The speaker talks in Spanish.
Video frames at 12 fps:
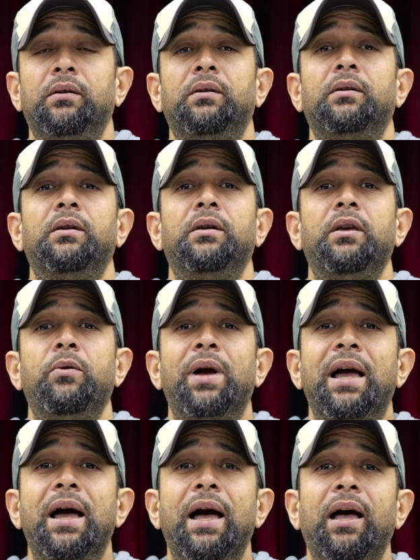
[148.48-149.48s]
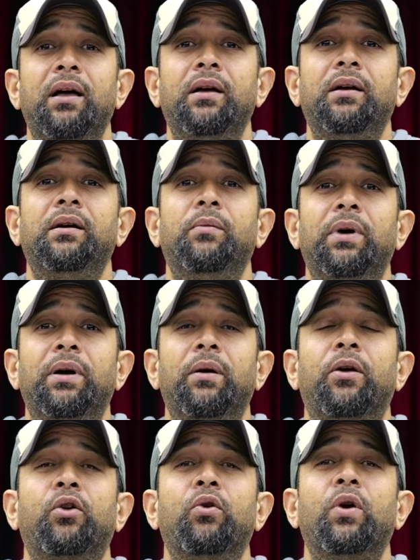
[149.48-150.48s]
iban a
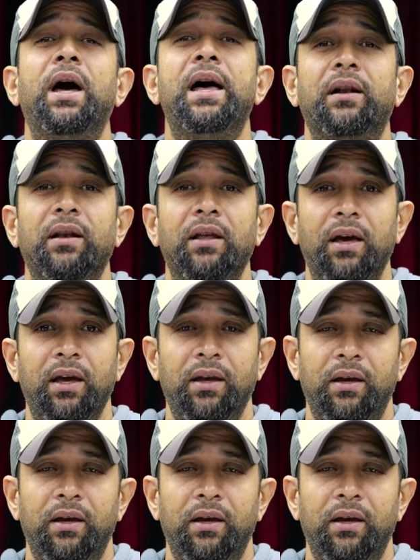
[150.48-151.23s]
rogarle